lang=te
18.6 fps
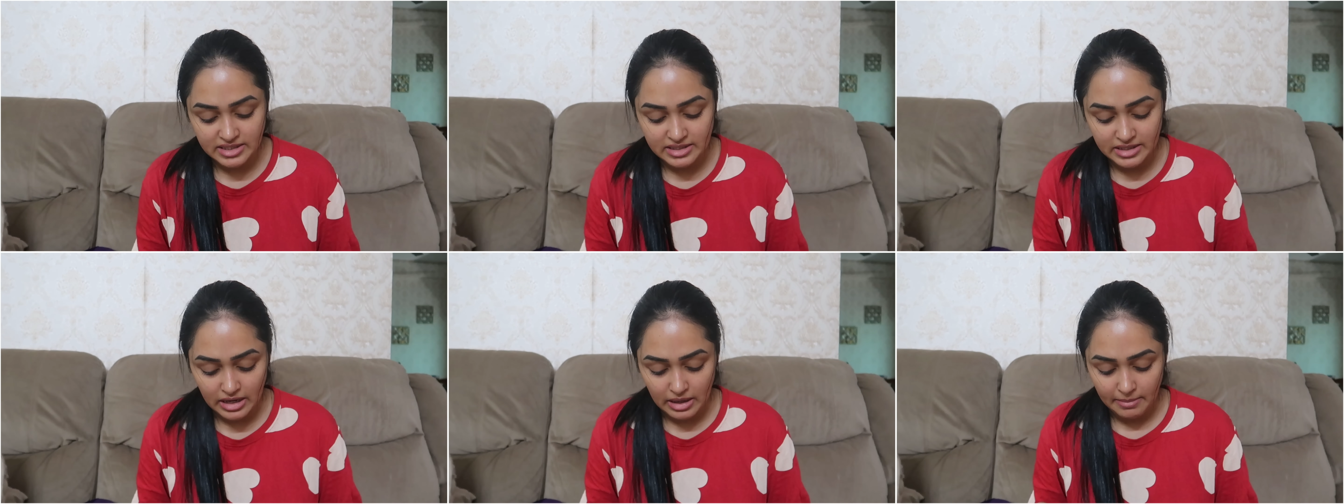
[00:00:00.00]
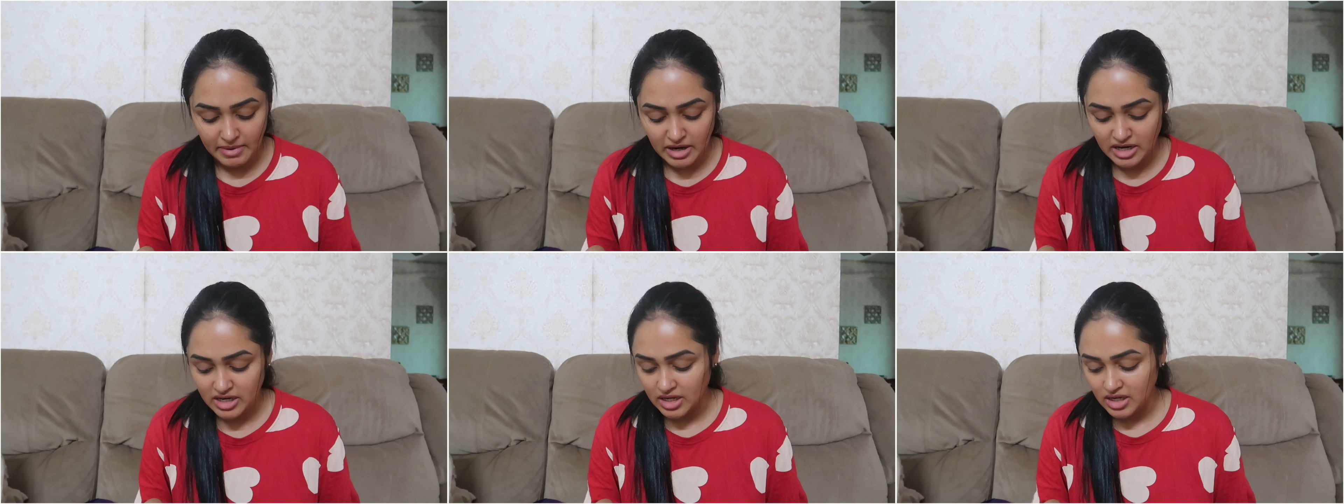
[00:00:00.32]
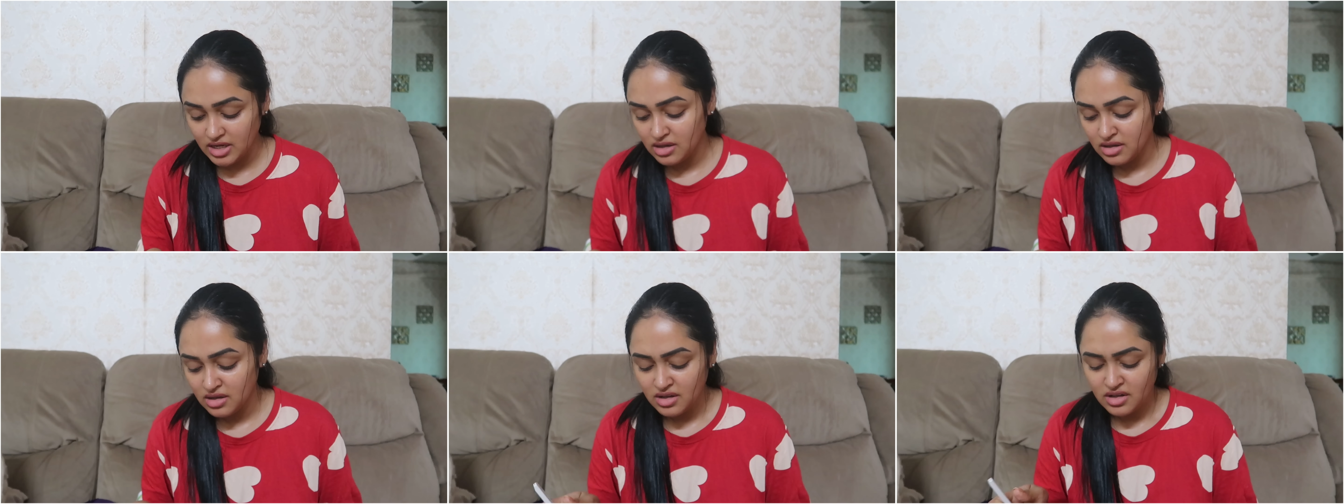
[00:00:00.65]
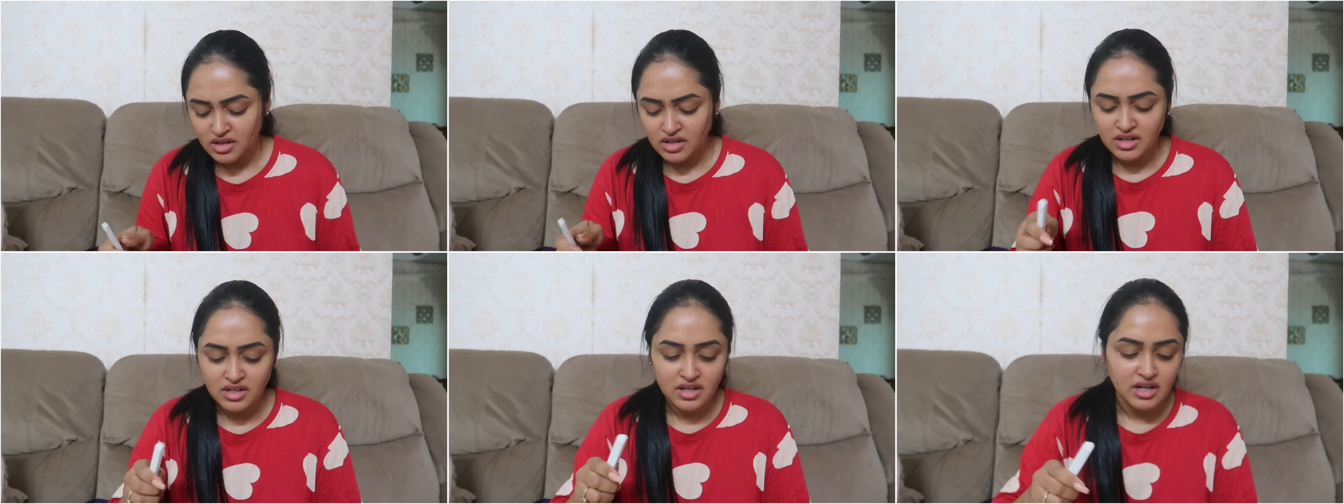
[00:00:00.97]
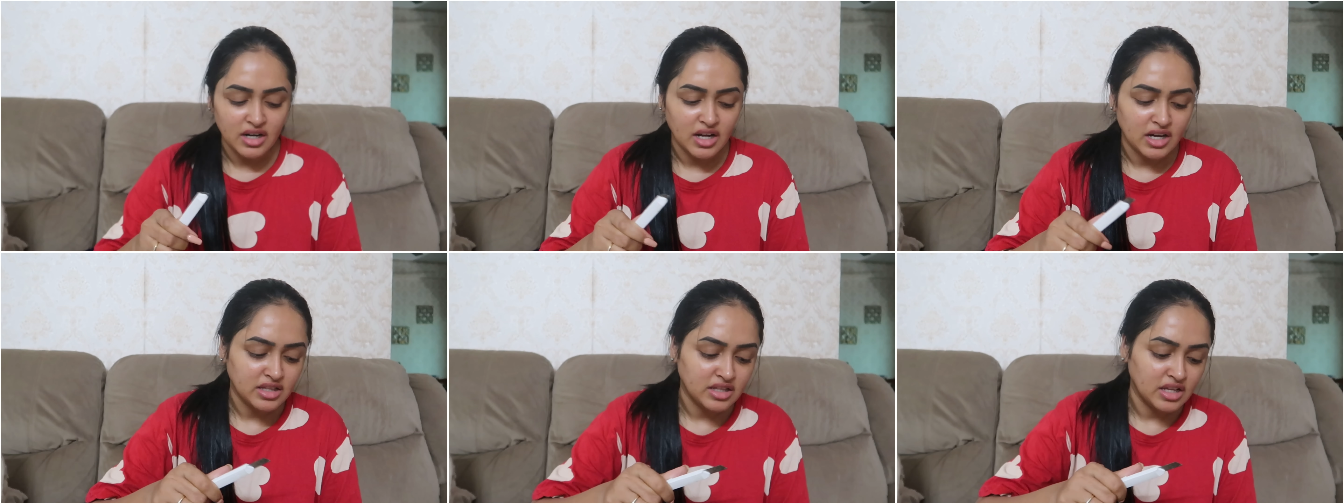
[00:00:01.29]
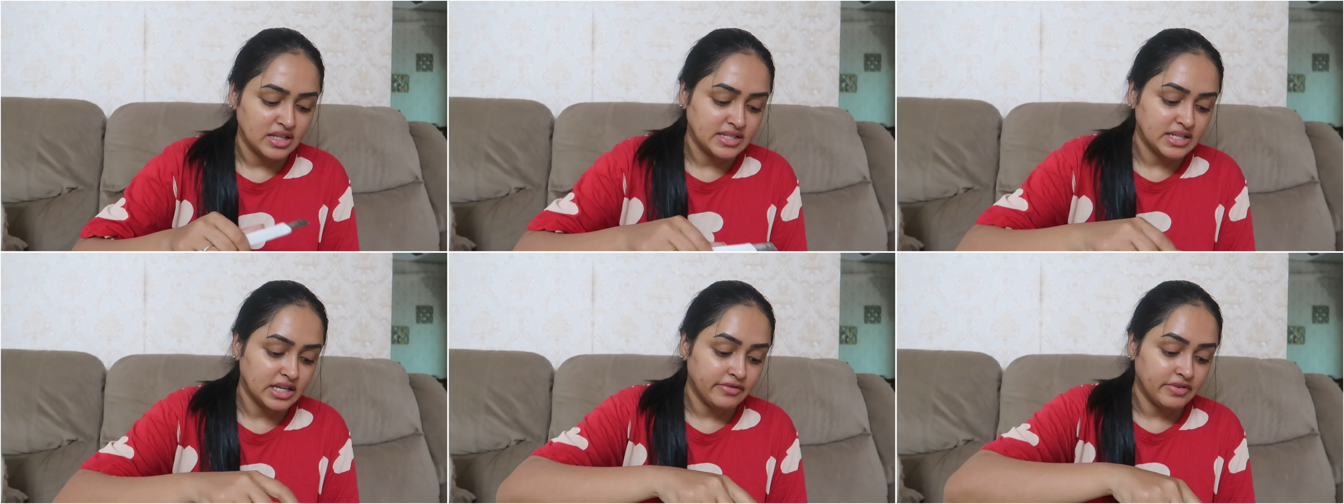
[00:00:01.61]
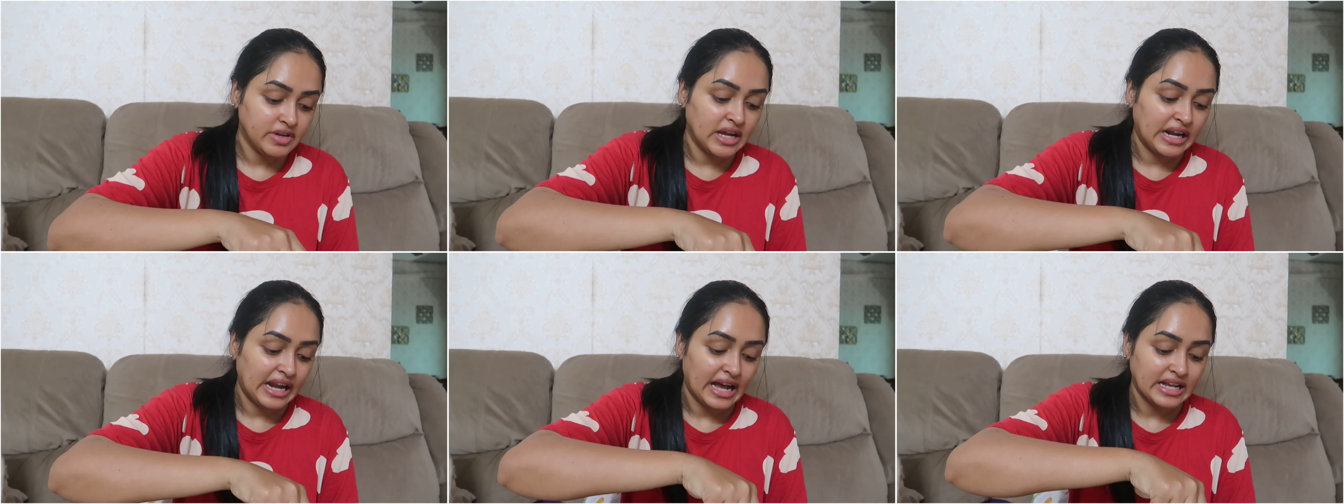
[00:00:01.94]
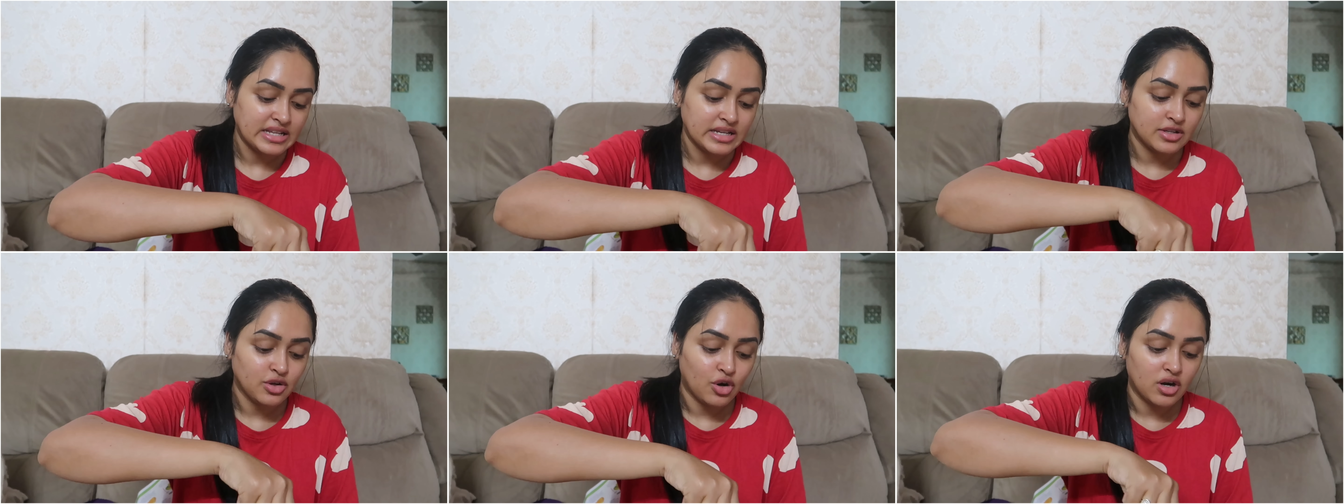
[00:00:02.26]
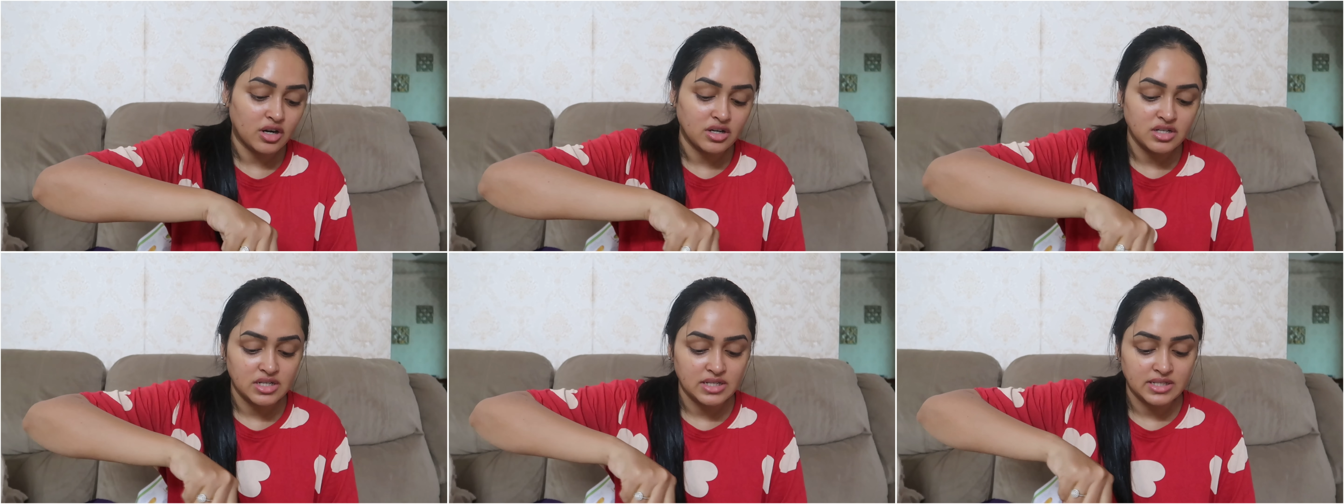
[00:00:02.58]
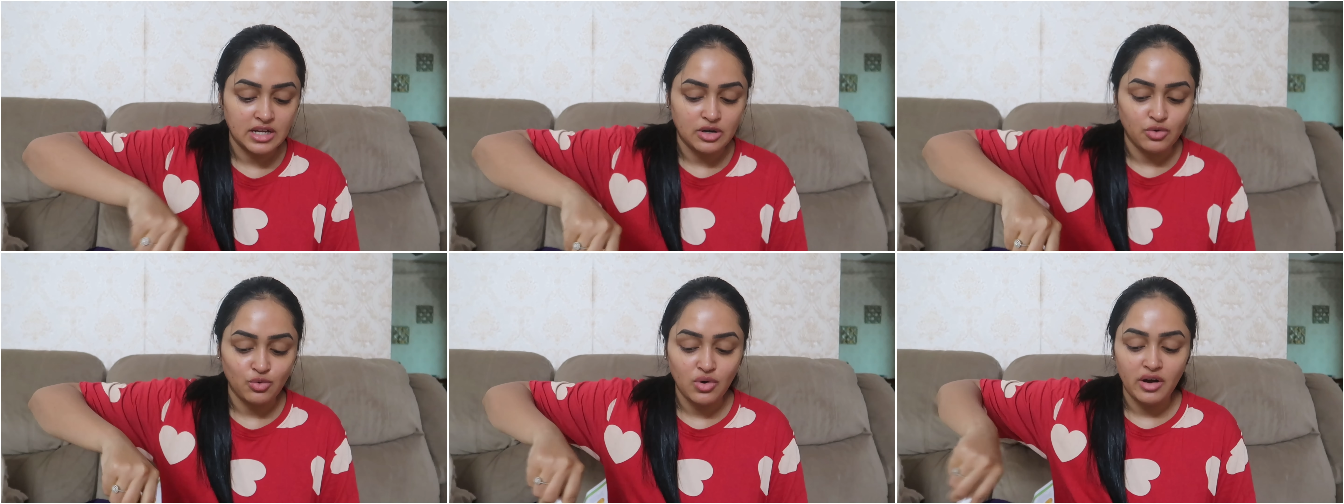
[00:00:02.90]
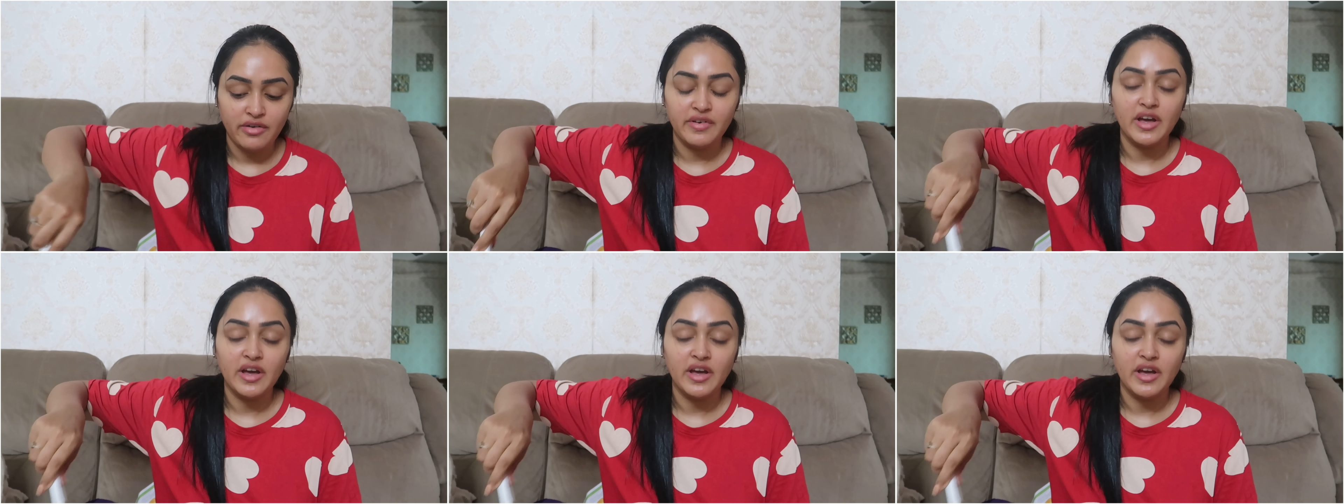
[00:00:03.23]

చేస్తున్నాను అనమాట నాకు తెలిసి ఇవి గ్లాసెస్ ఆర్డర్ చేశాను